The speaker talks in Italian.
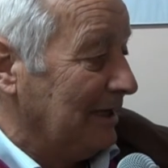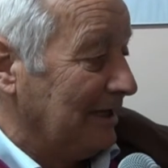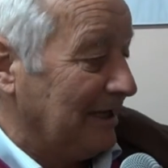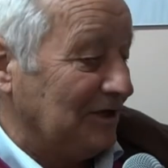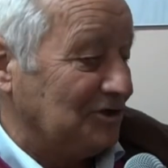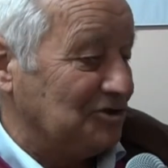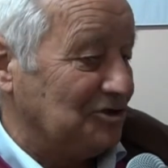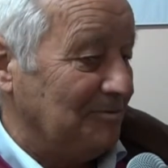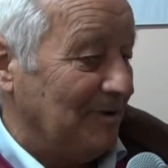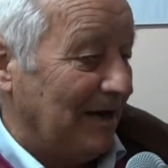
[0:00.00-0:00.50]

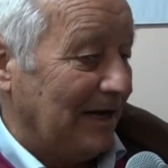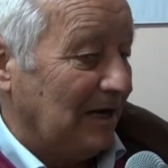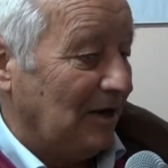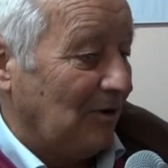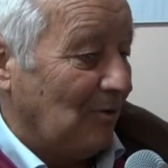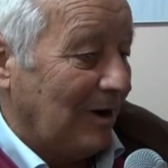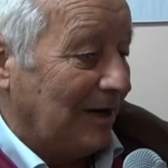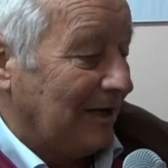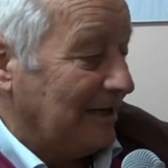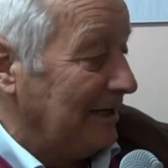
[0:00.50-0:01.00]
che ci
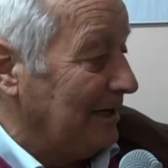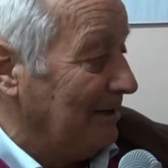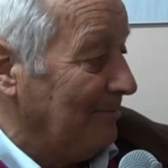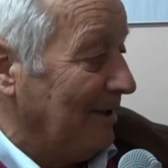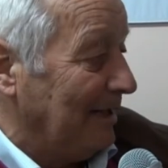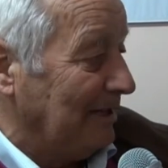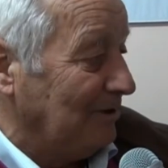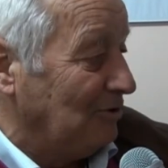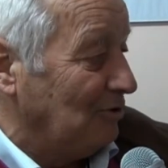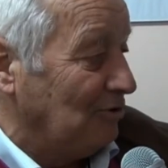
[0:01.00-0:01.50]
manca qualche
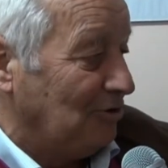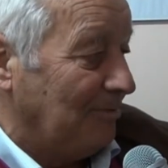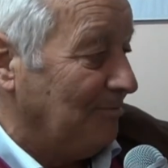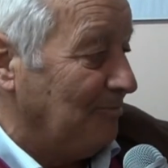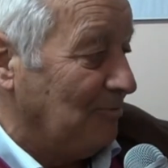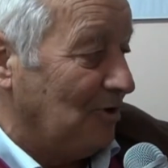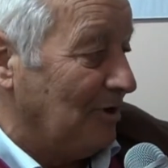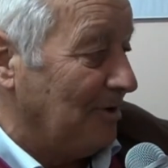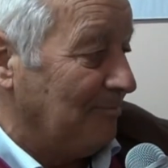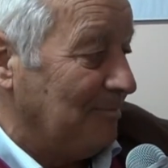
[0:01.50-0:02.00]
elemento
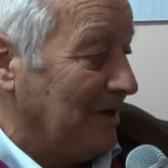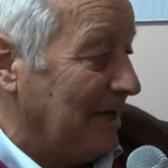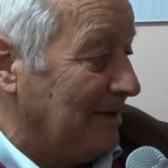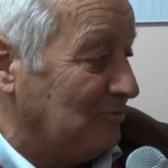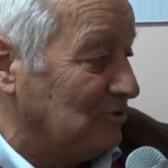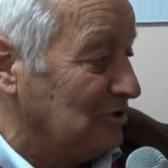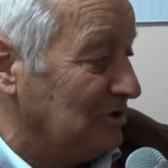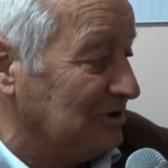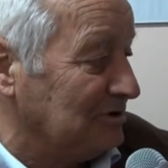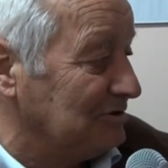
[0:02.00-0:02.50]
non, non
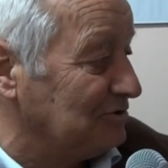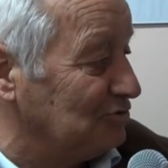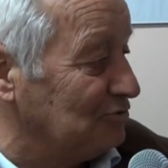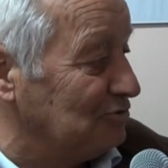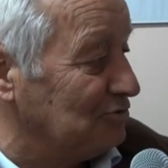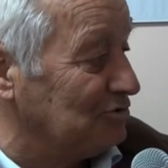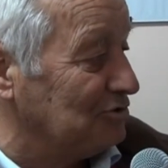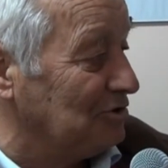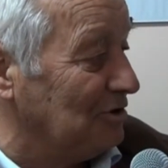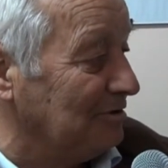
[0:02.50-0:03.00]
abbiamo le
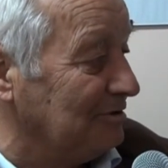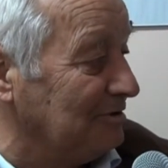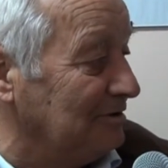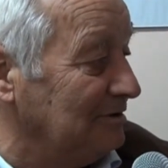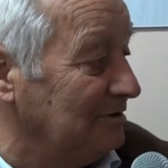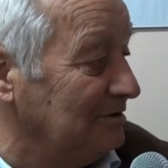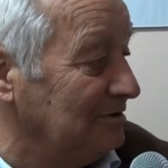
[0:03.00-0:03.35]
istituzioni.